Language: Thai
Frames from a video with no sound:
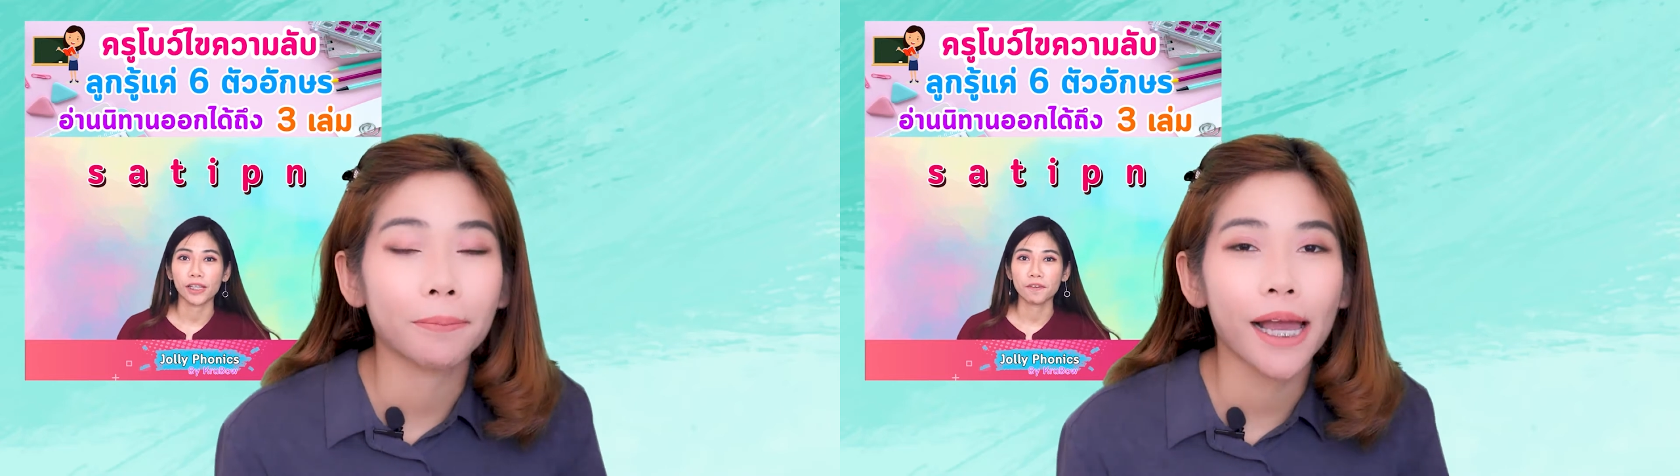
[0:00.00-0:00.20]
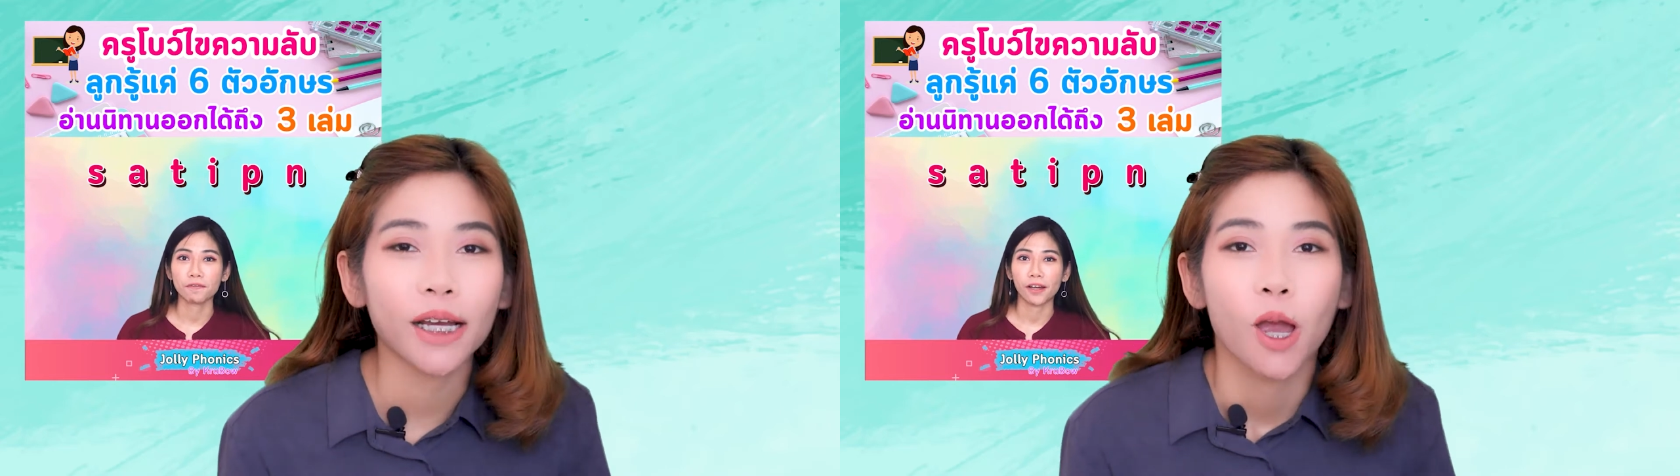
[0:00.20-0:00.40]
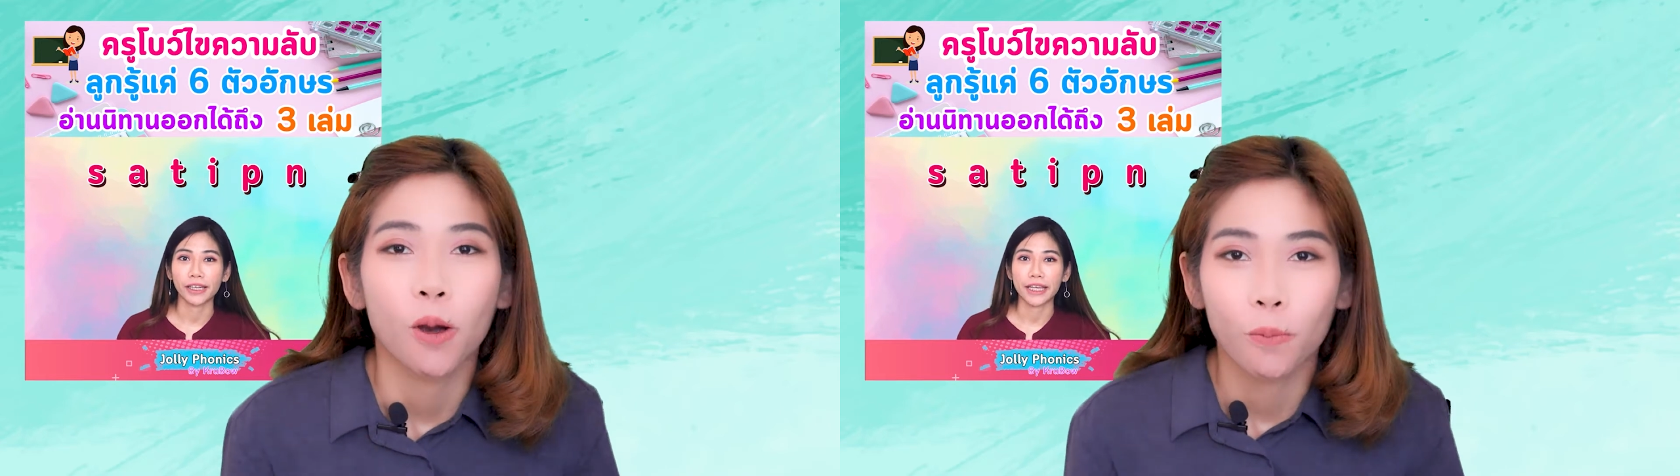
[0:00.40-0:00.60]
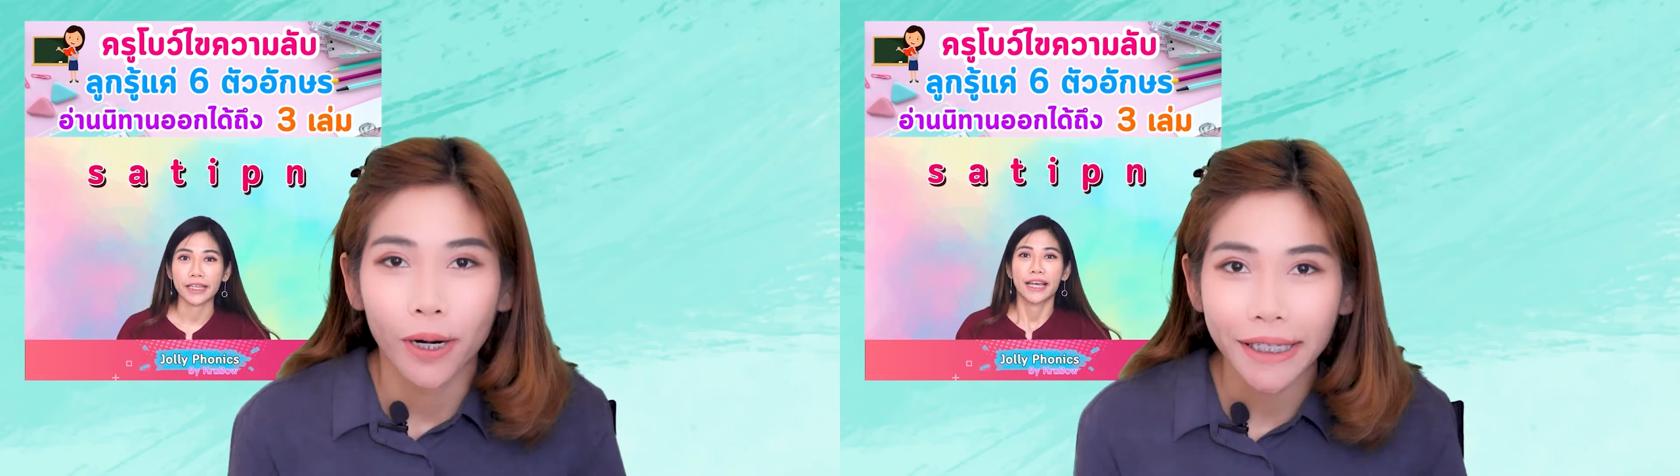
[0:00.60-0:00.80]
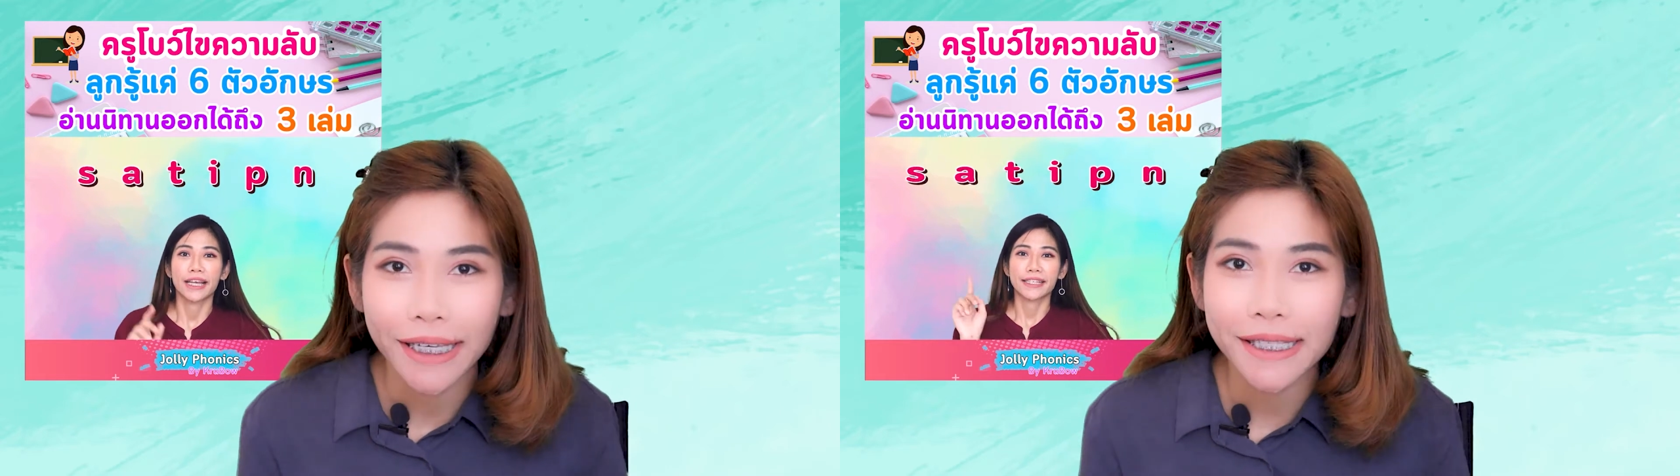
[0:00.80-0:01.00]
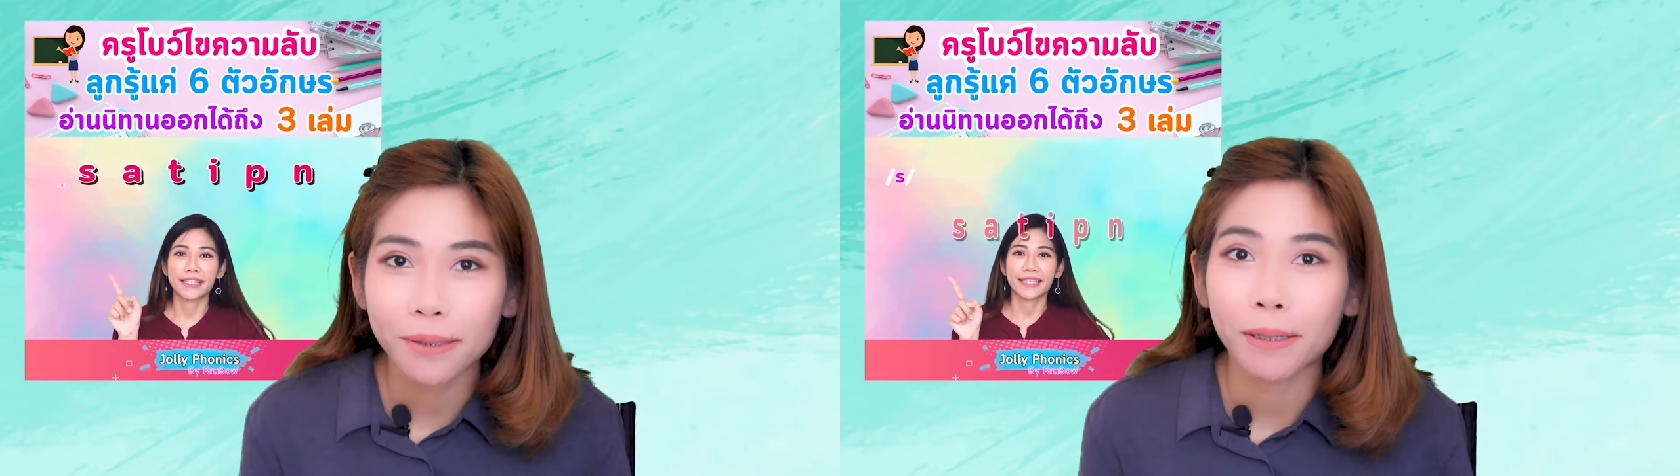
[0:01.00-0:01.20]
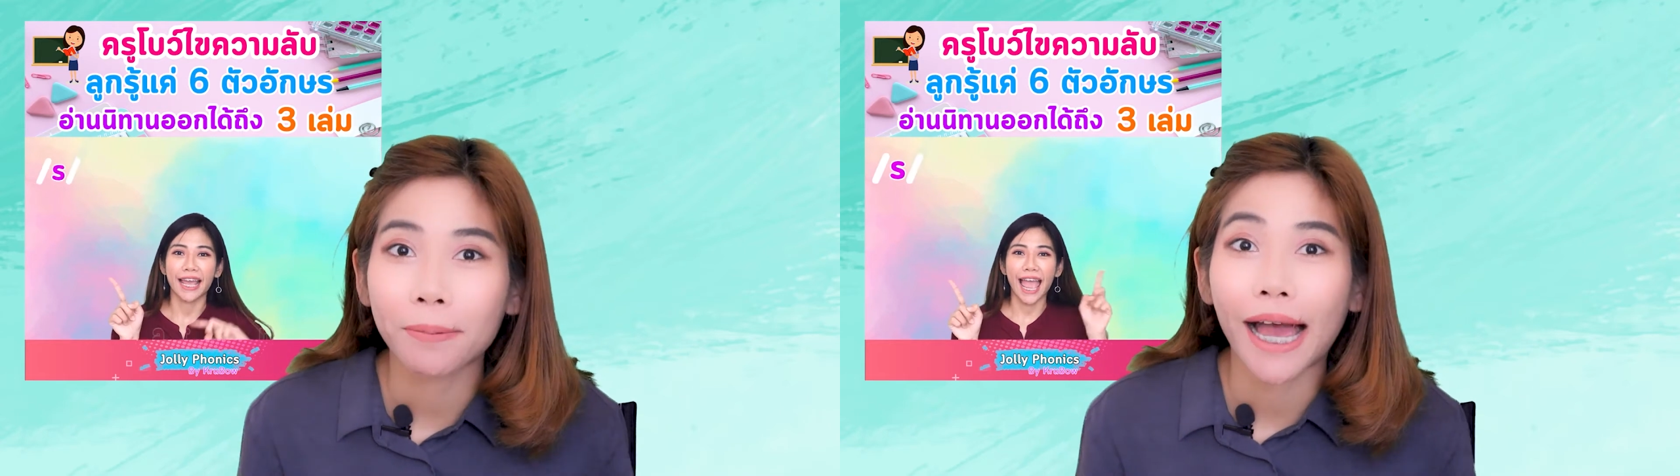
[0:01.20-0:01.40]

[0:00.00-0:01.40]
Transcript: มากๆ วันนี้จะมา